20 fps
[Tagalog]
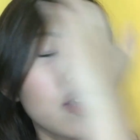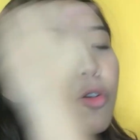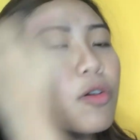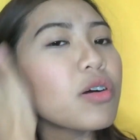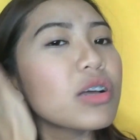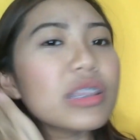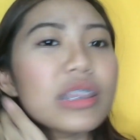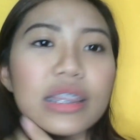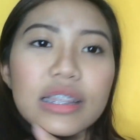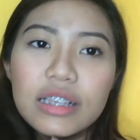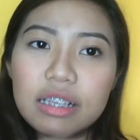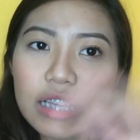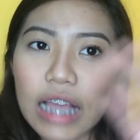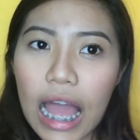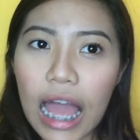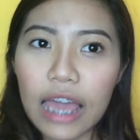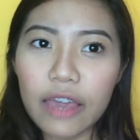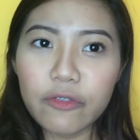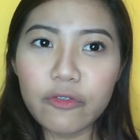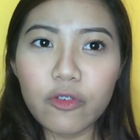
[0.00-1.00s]
Yung
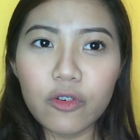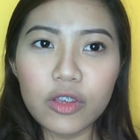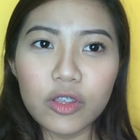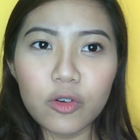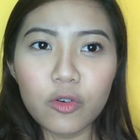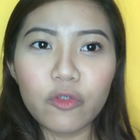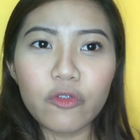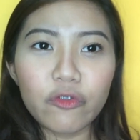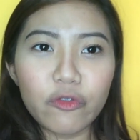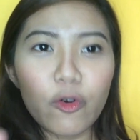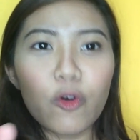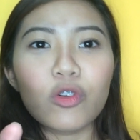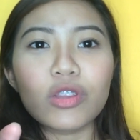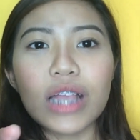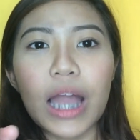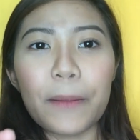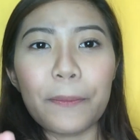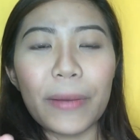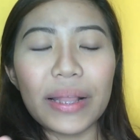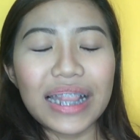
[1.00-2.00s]
I, yung
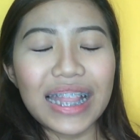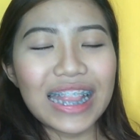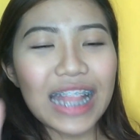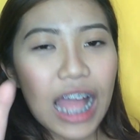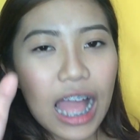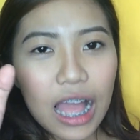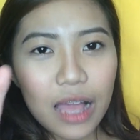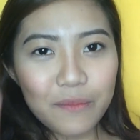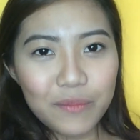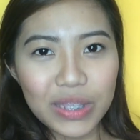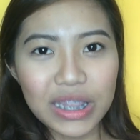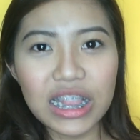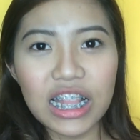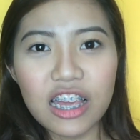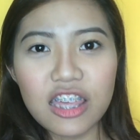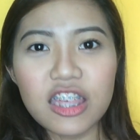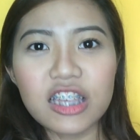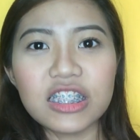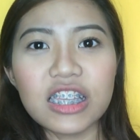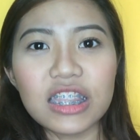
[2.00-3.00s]
phone nga pala, nakakabit
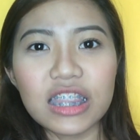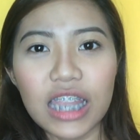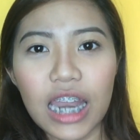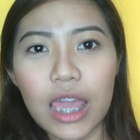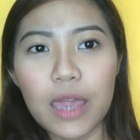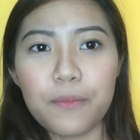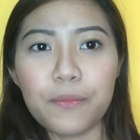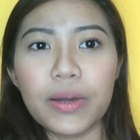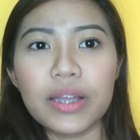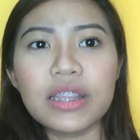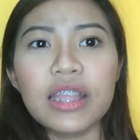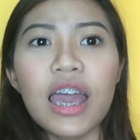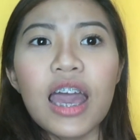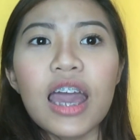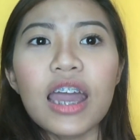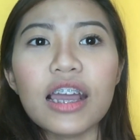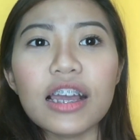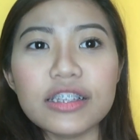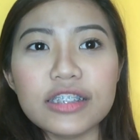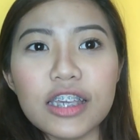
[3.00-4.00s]
lang siya sa tripod.
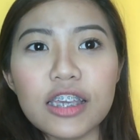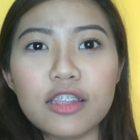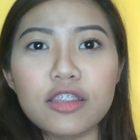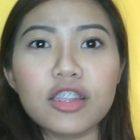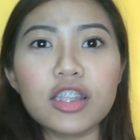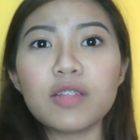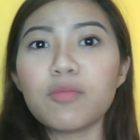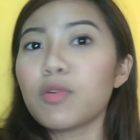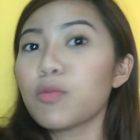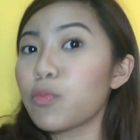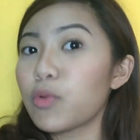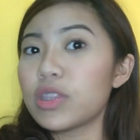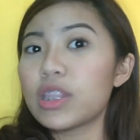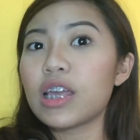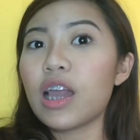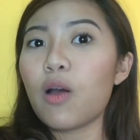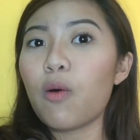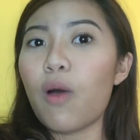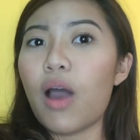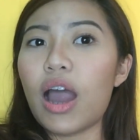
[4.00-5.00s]
Kasi hindi naman
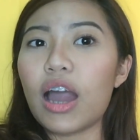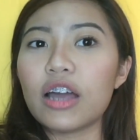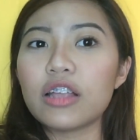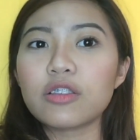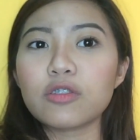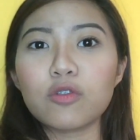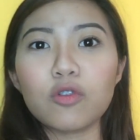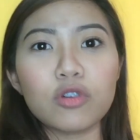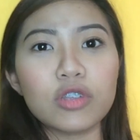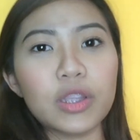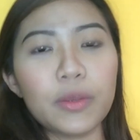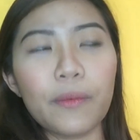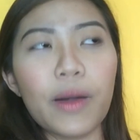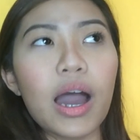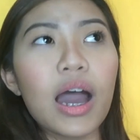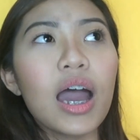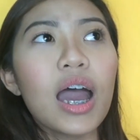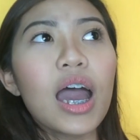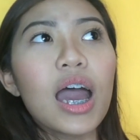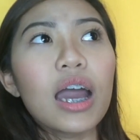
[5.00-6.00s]
pwedeng hawakan ko, di
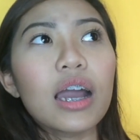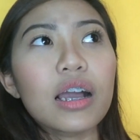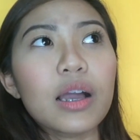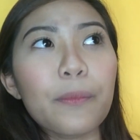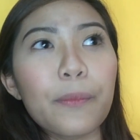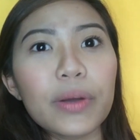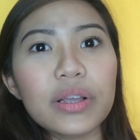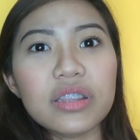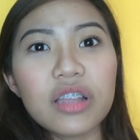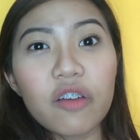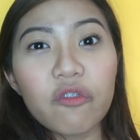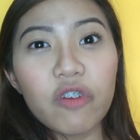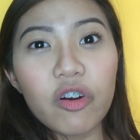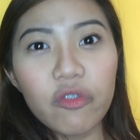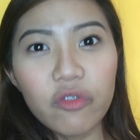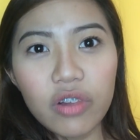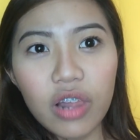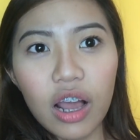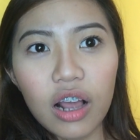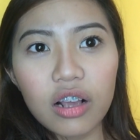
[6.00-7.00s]
ba? Kapag
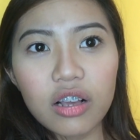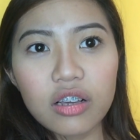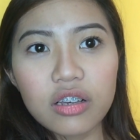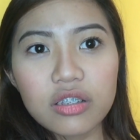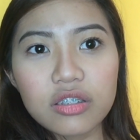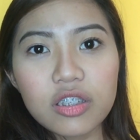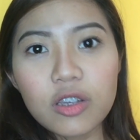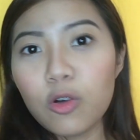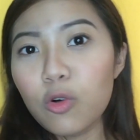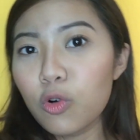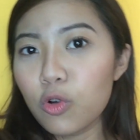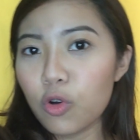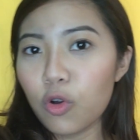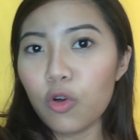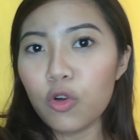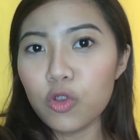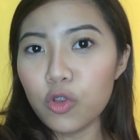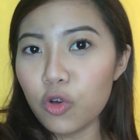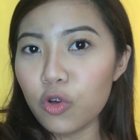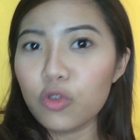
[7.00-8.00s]
nagva-vlog,
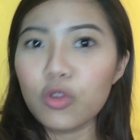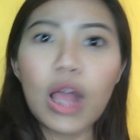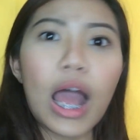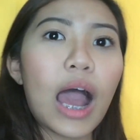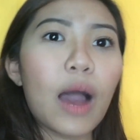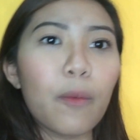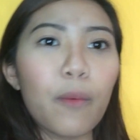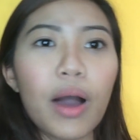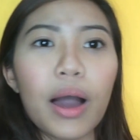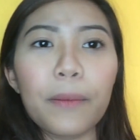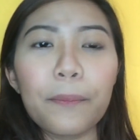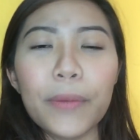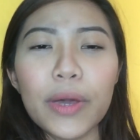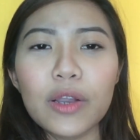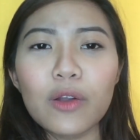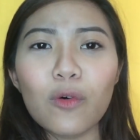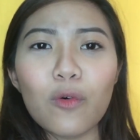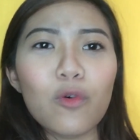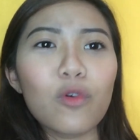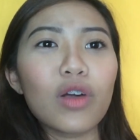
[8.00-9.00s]
siguro yun, hawak.
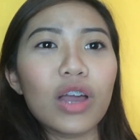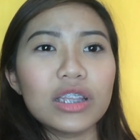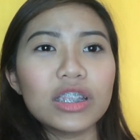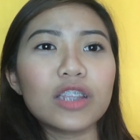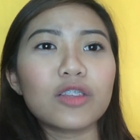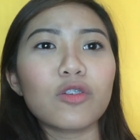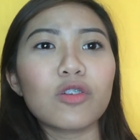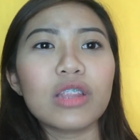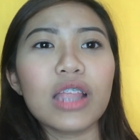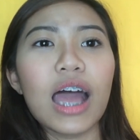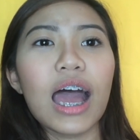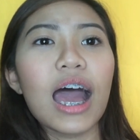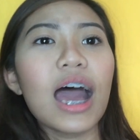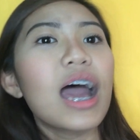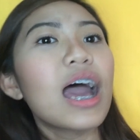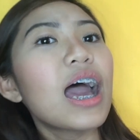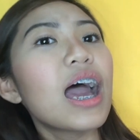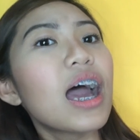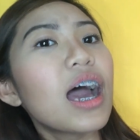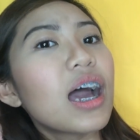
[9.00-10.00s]
Pero kung ganito na
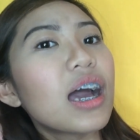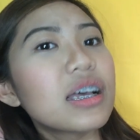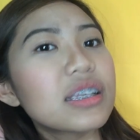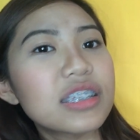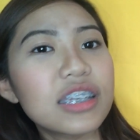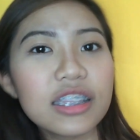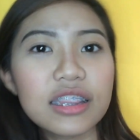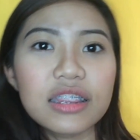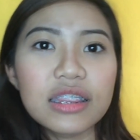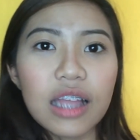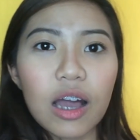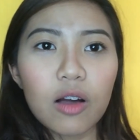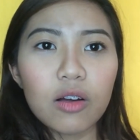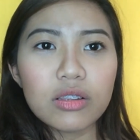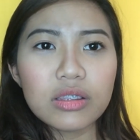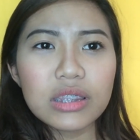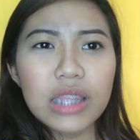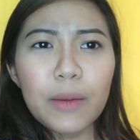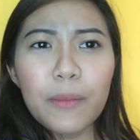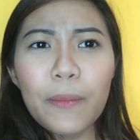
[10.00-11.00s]
sit down.
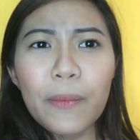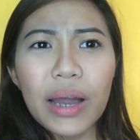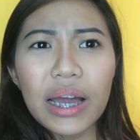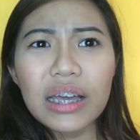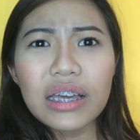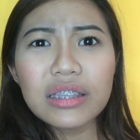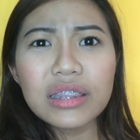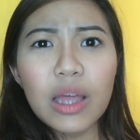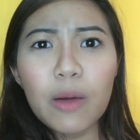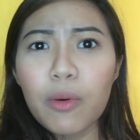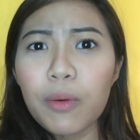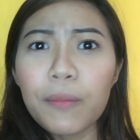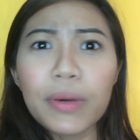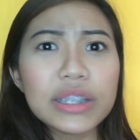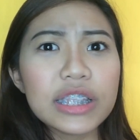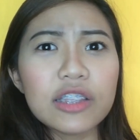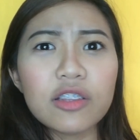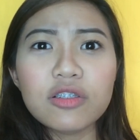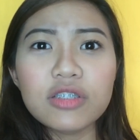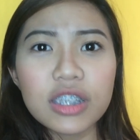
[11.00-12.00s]
Tama ba? Tawag
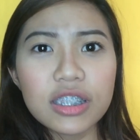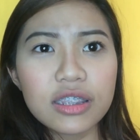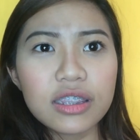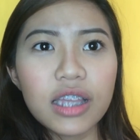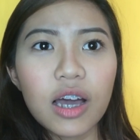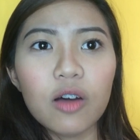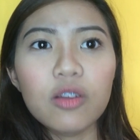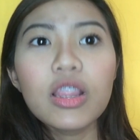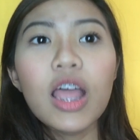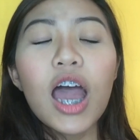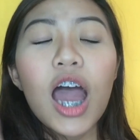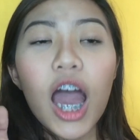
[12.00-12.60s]
ba dito sit down?